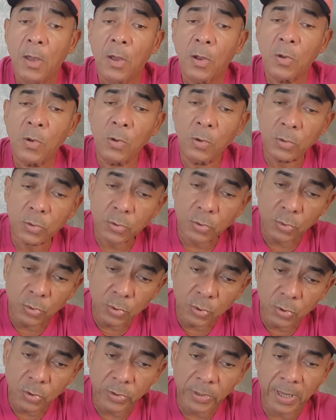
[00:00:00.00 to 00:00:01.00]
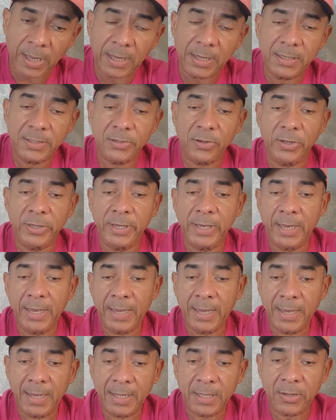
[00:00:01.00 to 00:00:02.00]
Contudo, né, eles
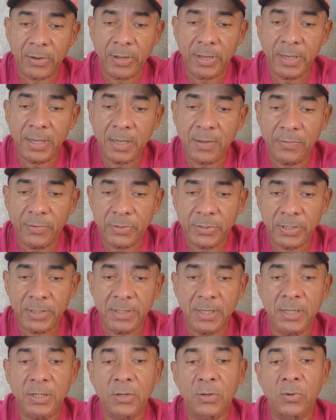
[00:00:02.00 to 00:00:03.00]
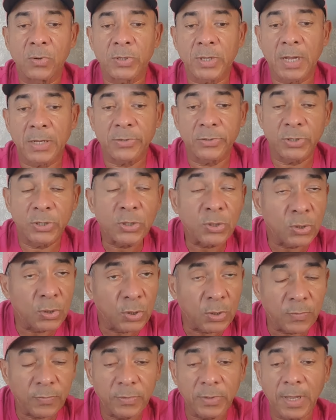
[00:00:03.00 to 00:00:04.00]
orientam aí que vocês entrem em contato de
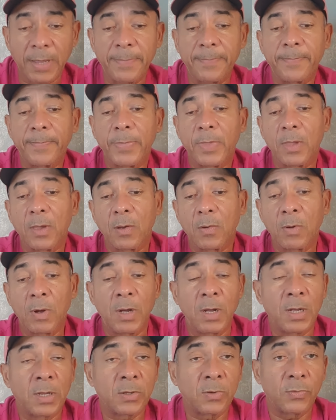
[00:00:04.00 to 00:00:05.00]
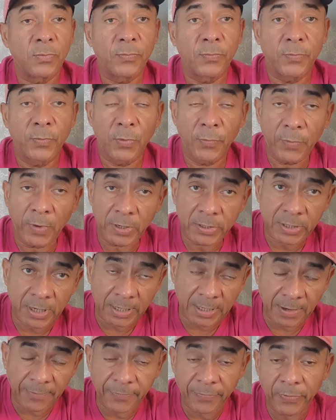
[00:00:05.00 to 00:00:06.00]
novo, né? Quando for
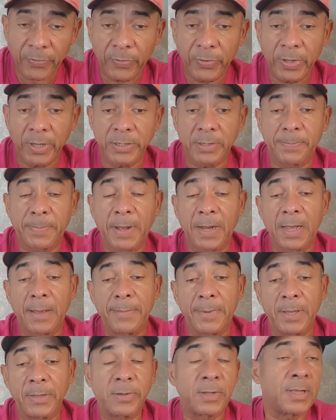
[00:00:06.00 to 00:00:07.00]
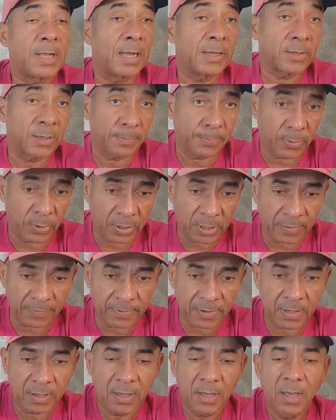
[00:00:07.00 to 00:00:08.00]
fechada a folha de pagamento, claro que pode
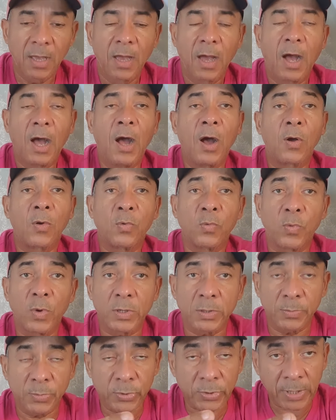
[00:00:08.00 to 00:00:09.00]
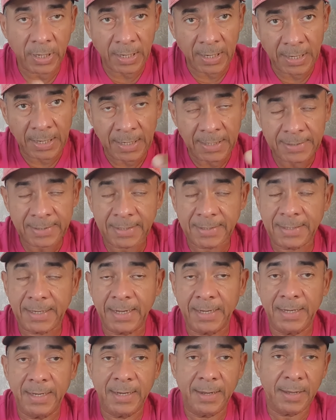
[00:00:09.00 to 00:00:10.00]
haver algumas mudanças
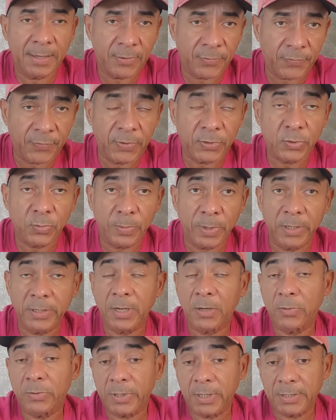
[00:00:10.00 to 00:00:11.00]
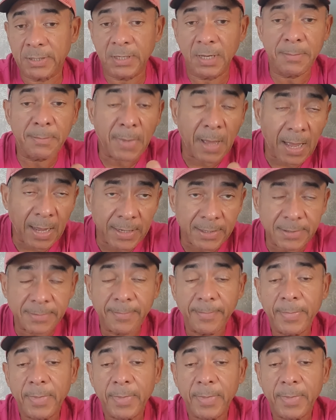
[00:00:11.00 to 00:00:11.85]
aí, é dificilmente acontecer, mas